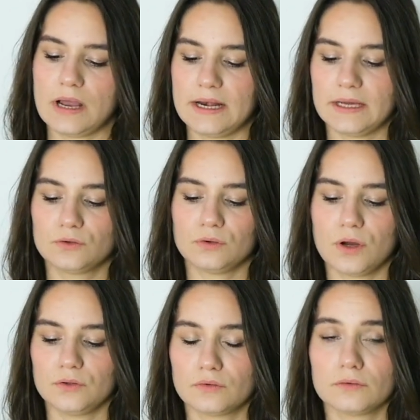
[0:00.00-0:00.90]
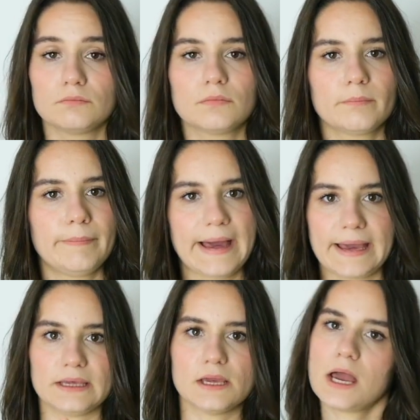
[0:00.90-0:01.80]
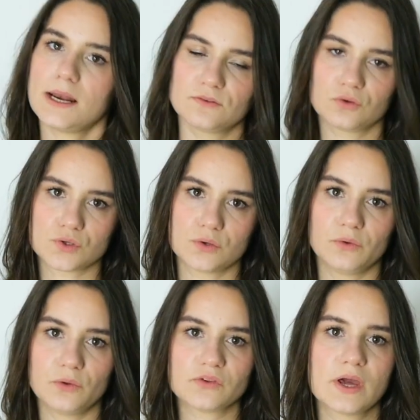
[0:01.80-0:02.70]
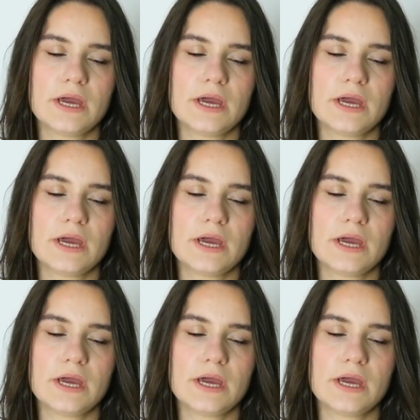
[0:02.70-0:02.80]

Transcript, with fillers: à la culotte pareil à la surjeteuse